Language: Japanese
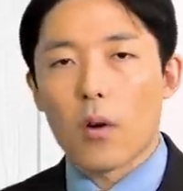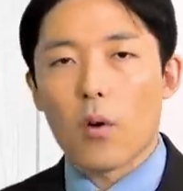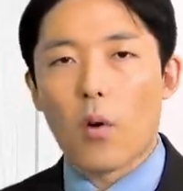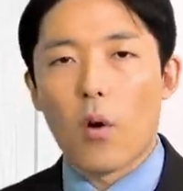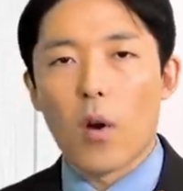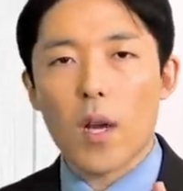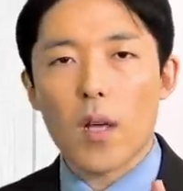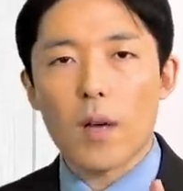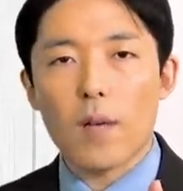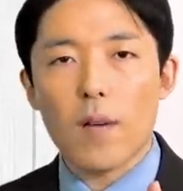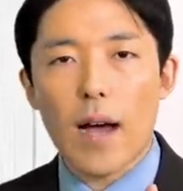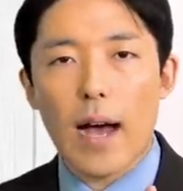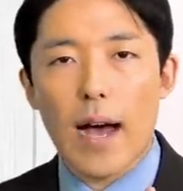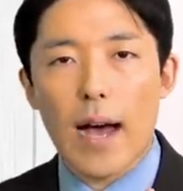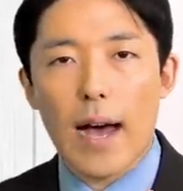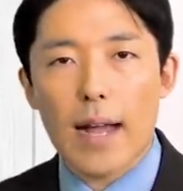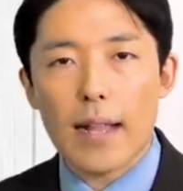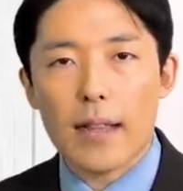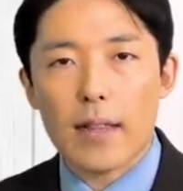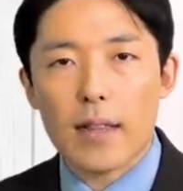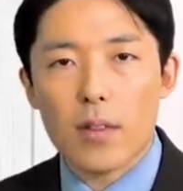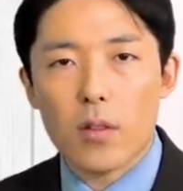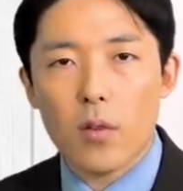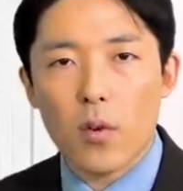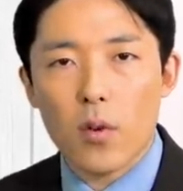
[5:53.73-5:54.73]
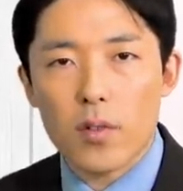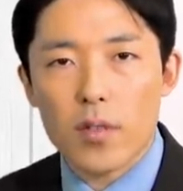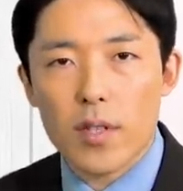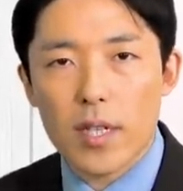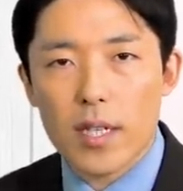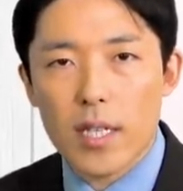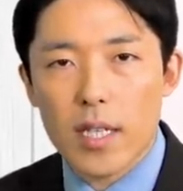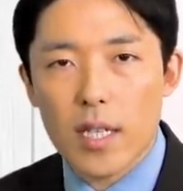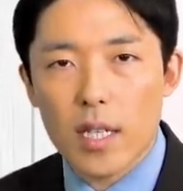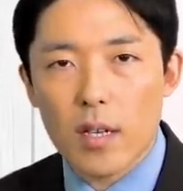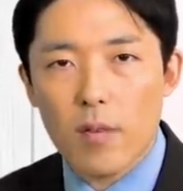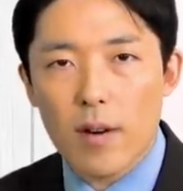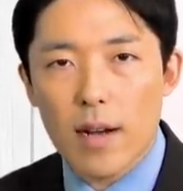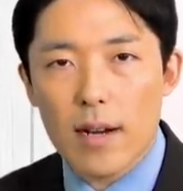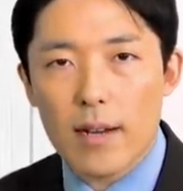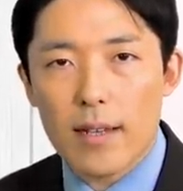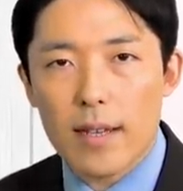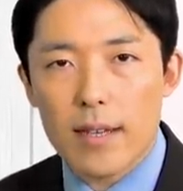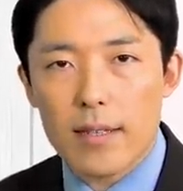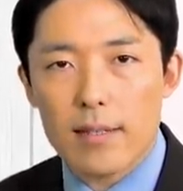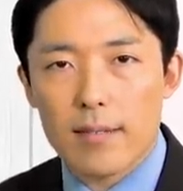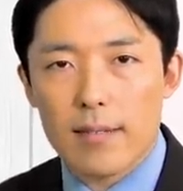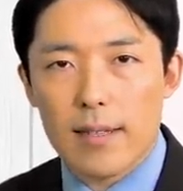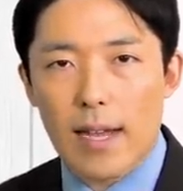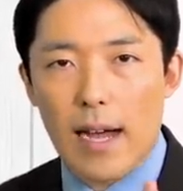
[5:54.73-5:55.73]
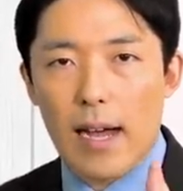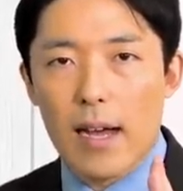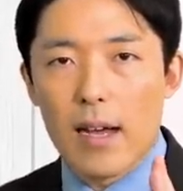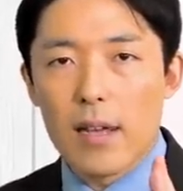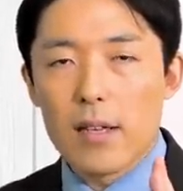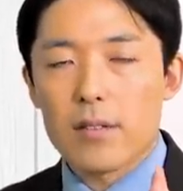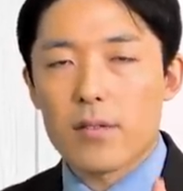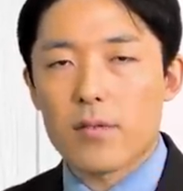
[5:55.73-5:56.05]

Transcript: これは圧倒的に割安だ。